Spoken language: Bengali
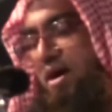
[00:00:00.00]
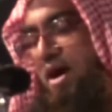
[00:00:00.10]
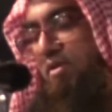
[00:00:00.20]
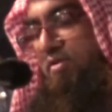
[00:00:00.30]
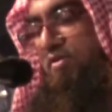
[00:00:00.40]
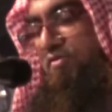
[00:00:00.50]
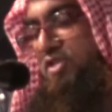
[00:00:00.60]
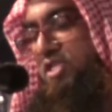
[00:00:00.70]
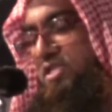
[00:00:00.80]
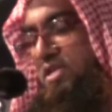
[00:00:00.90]
আলোড়ন
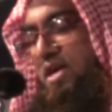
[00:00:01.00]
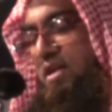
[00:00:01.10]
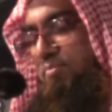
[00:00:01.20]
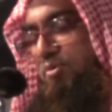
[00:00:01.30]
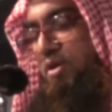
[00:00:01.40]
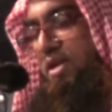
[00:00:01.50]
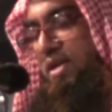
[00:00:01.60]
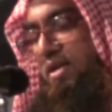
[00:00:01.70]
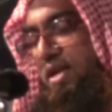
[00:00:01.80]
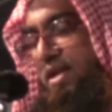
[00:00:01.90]
সৃষ্টিকারী বই
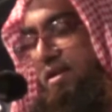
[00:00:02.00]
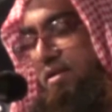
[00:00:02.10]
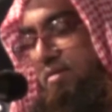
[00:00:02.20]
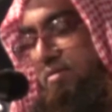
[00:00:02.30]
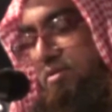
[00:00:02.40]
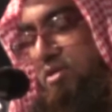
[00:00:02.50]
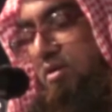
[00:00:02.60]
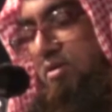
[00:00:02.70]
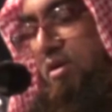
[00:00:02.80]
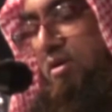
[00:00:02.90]
লিখলেন
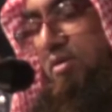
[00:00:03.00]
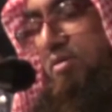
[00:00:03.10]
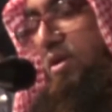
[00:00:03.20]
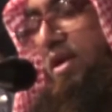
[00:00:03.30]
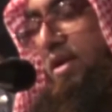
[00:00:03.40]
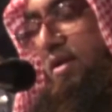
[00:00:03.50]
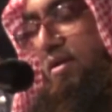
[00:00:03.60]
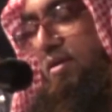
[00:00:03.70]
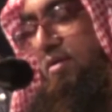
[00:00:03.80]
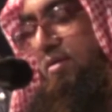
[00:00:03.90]
সংকলন করলেন
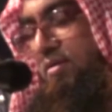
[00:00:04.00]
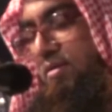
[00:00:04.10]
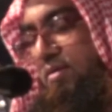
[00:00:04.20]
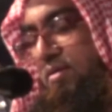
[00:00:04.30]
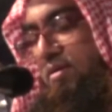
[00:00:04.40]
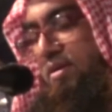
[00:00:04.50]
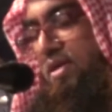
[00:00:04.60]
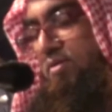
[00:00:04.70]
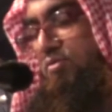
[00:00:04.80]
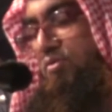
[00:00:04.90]

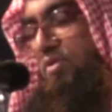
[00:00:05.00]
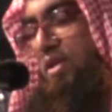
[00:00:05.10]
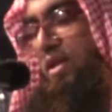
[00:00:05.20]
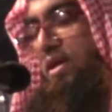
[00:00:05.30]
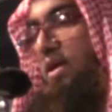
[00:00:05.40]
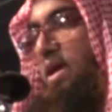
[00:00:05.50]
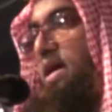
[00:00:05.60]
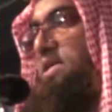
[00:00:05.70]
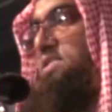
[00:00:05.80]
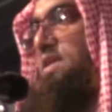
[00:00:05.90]
কিন্তু তিনি
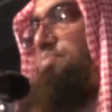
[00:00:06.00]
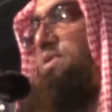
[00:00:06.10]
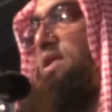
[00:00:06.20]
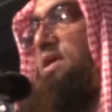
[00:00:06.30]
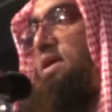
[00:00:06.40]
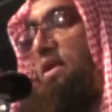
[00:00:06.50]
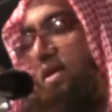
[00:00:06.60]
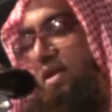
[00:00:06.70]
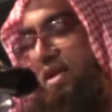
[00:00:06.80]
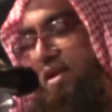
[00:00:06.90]
এক চ্যাপ্টারে গিয়ে
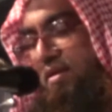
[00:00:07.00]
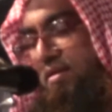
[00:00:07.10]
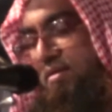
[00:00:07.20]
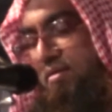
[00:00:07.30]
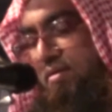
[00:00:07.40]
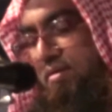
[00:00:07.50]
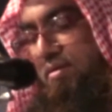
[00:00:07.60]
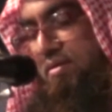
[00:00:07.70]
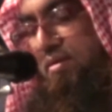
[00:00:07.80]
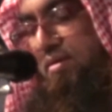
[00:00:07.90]
লিখলেন
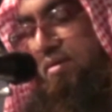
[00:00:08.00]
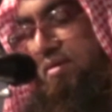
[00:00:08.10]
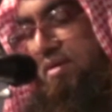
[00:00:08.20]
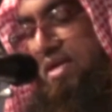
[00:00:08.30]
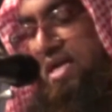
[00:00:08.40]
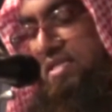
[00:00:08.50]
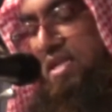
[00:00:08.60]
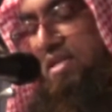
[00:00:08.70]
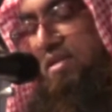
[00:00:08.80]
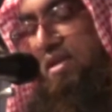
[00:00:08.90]

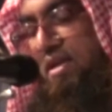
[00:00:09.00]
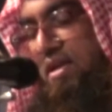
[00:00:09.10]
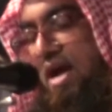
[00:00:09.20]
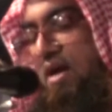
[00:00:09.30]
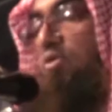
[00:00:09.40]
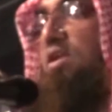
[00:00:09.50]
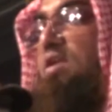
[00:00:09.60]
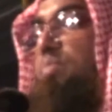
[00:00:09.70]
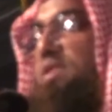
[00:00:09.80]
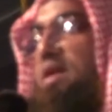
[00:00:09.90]
রাজনীতি না
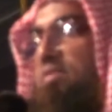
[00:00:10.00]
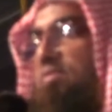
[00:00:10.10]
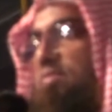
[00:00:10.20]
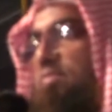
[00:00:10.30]
করার বেদাত